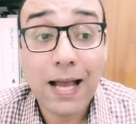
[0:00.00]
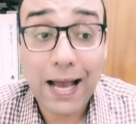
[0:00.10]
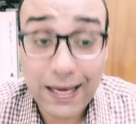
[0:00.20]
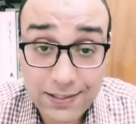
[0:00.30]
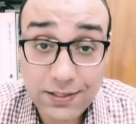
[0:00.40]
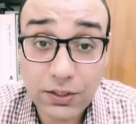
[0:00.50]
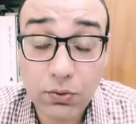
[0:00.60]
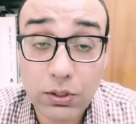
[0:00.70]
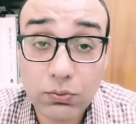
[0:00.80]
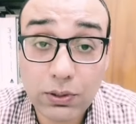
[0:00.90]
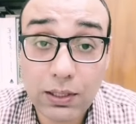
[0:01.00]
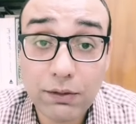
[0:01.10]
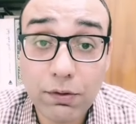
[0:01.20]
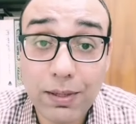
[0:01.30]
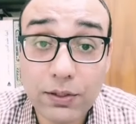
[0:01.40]
حدثت حوارات وطنية
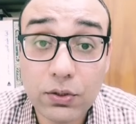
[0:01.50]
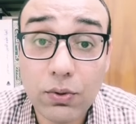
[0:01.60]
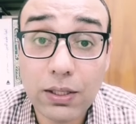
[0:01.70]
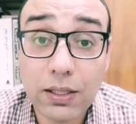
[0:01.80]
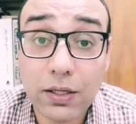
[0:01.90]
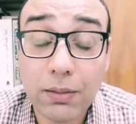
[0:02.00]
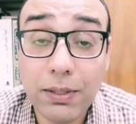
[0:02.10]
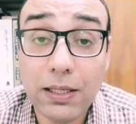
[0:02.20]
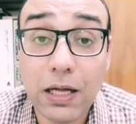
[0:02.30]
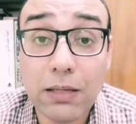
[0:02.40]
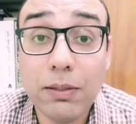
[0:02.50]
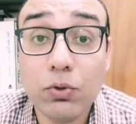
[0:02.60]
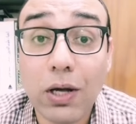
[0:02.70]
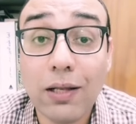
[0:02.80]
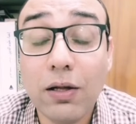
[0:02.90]
في بعض دول الربيع العربي
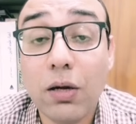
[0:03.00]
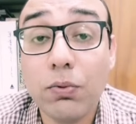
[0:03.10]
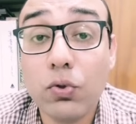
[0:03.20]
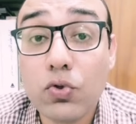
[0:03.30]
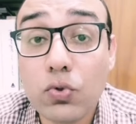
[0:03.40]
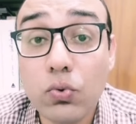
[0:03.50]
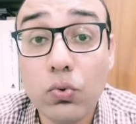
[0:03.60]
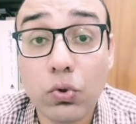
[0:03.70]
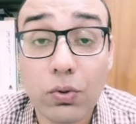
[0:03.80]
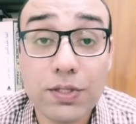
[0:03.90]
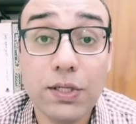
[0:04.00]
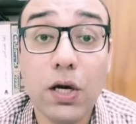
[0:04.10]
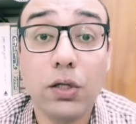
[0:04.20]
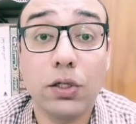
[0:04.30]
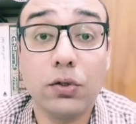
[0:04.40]
متعلقة بالدستور
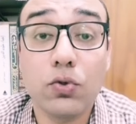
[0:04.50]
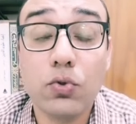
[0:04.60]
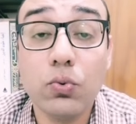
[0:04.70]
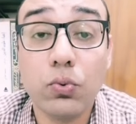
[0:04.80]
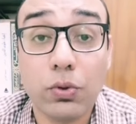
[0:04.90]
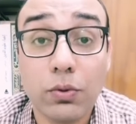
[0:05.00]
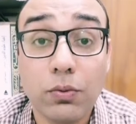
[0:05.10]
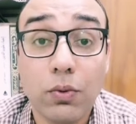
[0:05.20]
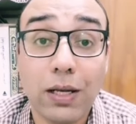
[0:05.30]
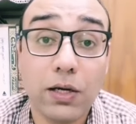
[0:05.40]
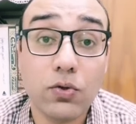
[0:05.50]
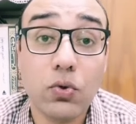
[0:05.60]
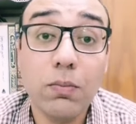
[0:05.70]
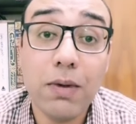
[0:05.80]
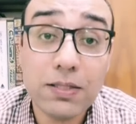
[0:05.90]
وصياغة الدستور على
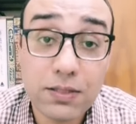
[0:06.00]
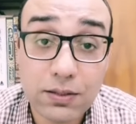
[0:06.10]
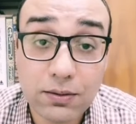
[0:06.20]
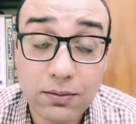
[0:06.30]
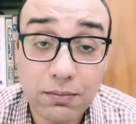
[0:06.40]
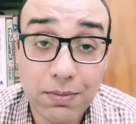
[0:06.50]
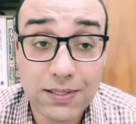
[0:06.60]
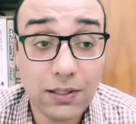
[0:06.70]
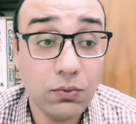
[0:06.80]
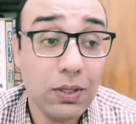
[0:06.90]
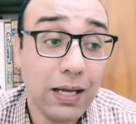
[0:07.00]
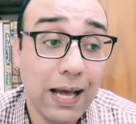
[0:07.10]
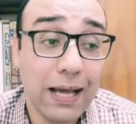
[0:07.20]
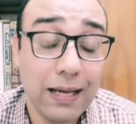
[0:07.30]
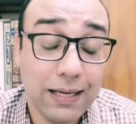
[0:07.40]
رأسهم مصر مثلا
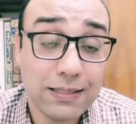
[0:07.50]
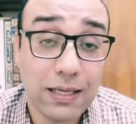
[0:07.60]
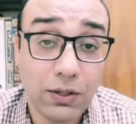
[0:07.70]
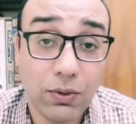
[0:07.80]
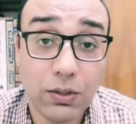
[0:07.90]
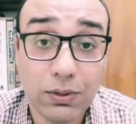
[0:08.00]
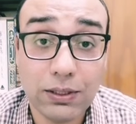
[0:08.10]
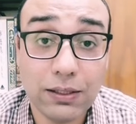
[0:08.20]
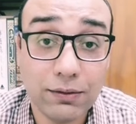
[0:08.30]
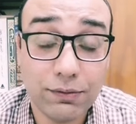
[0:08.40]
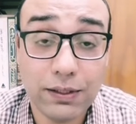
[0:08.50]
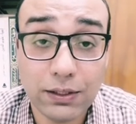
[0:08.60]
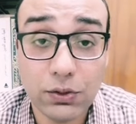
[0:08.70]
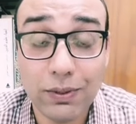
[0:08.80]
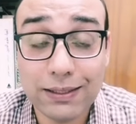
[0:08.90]
وحقق هذا الحوار الوطني في
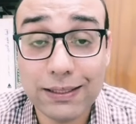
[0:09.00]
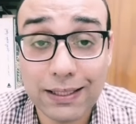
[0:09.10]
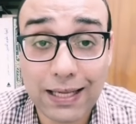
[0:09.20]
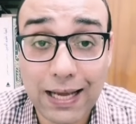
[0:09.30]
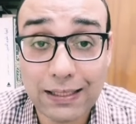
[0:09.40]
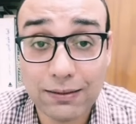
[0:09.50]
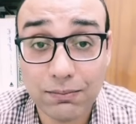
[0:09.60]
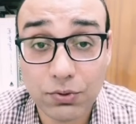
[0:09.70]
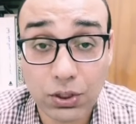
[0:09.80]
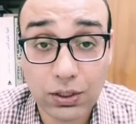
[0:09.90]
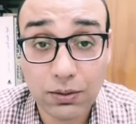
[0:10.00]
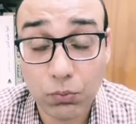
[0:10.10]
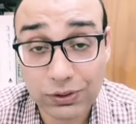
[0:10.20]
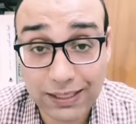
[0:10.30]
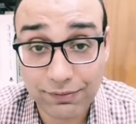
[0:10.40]
الدول دي نجاحات بشكل
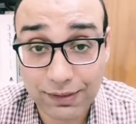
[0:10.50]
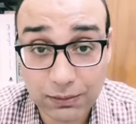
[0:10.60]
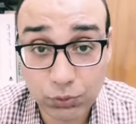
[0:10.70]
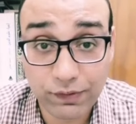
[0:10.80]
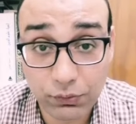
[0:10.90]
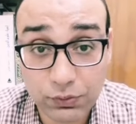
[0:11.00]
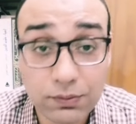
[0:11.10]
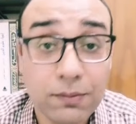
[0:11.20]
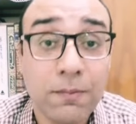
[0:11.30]
مختلف يعني متفاوت